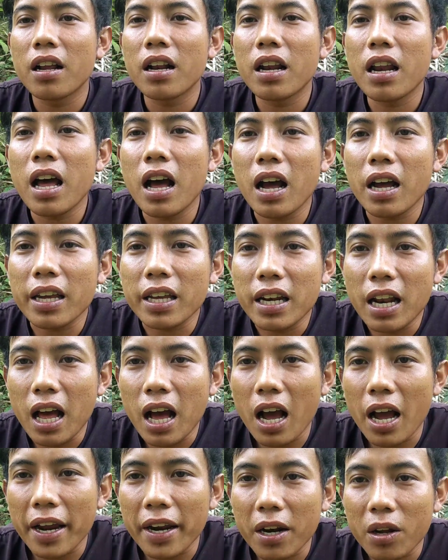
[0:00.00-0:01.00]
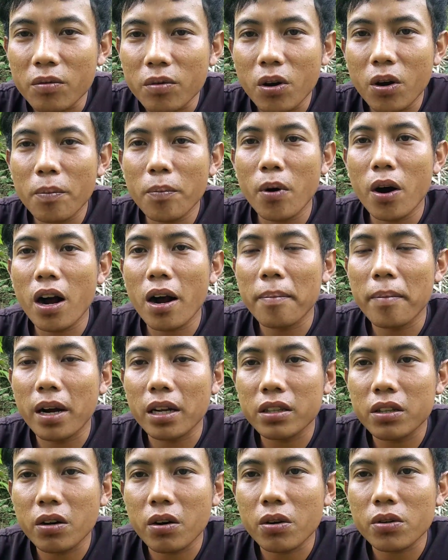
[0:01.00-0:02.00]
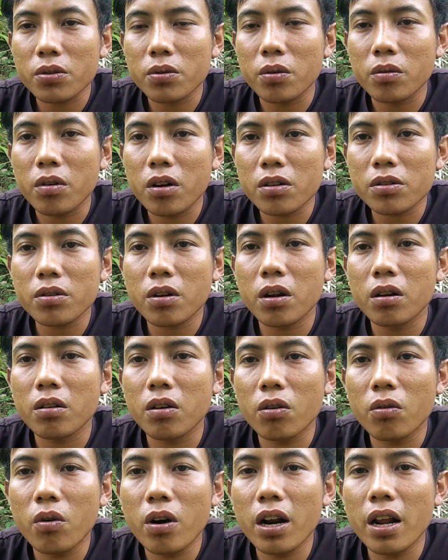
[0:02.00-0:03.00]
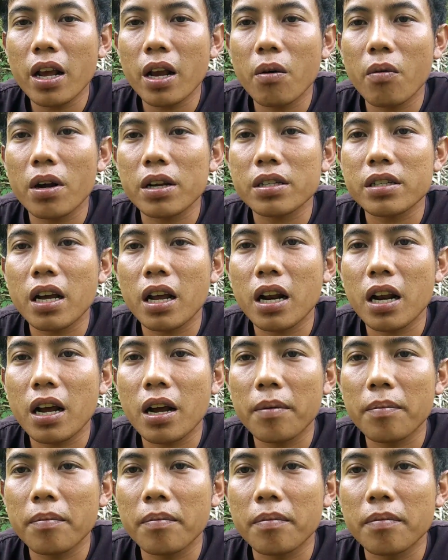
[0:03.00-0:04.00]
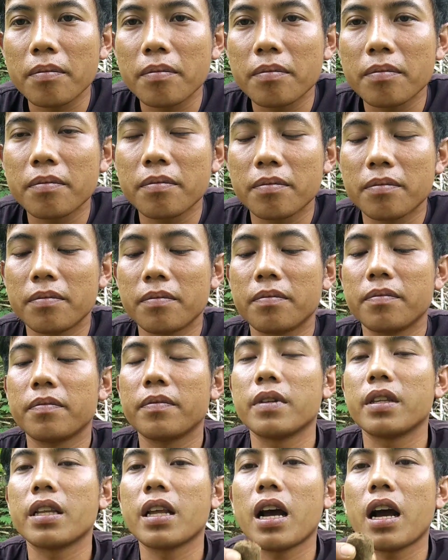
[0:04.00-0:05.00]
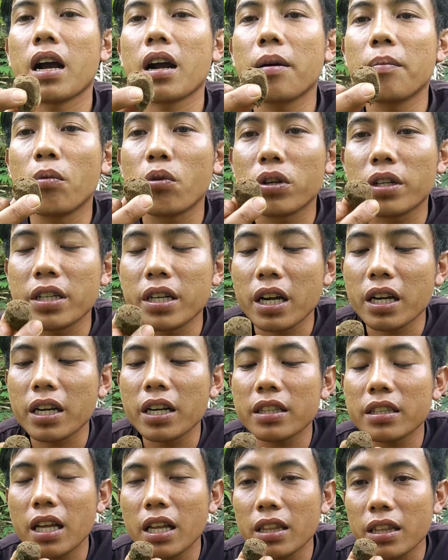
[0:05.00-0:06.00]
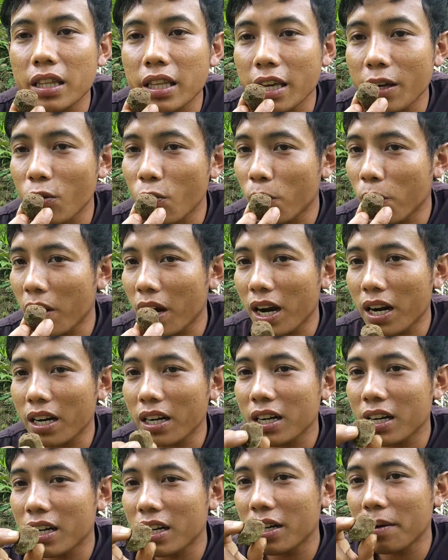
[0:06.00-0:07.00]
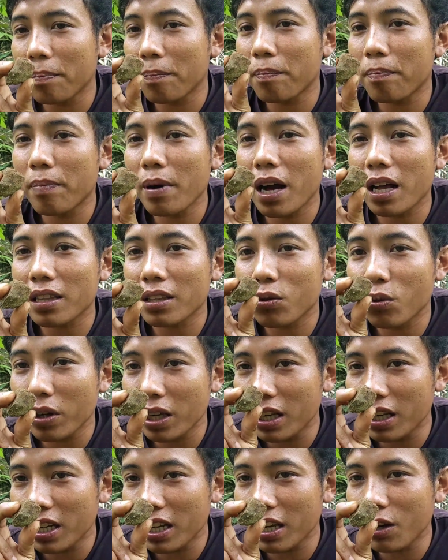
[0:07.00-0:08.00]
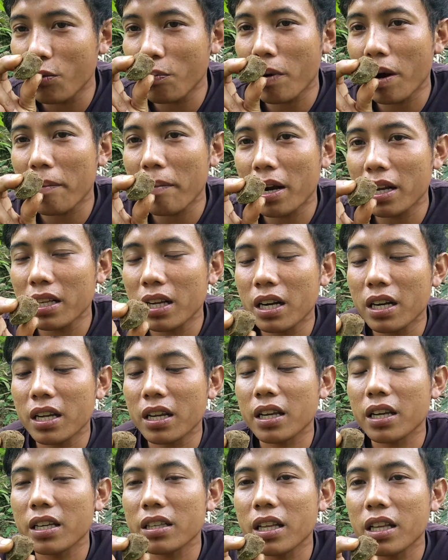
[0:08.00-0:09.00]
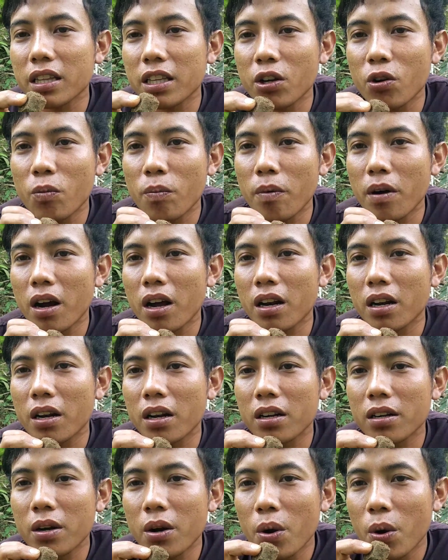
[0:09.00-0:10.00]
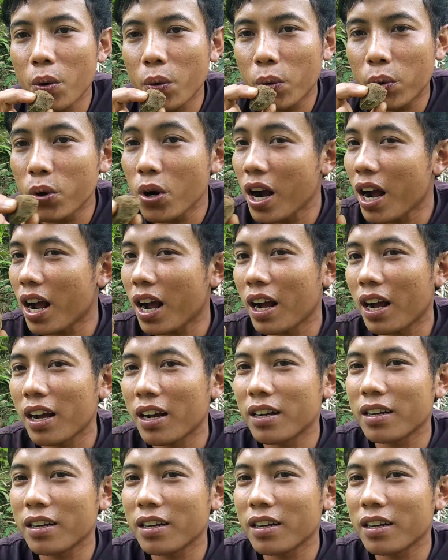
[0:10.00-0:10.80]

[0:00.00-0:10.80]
la ilaha illallah Muhammad Rasulullah Shallallahu Alaihi Wasallam nah kemudian kita tiupkan ke batu ini umpamanya nih kita tiupkan wah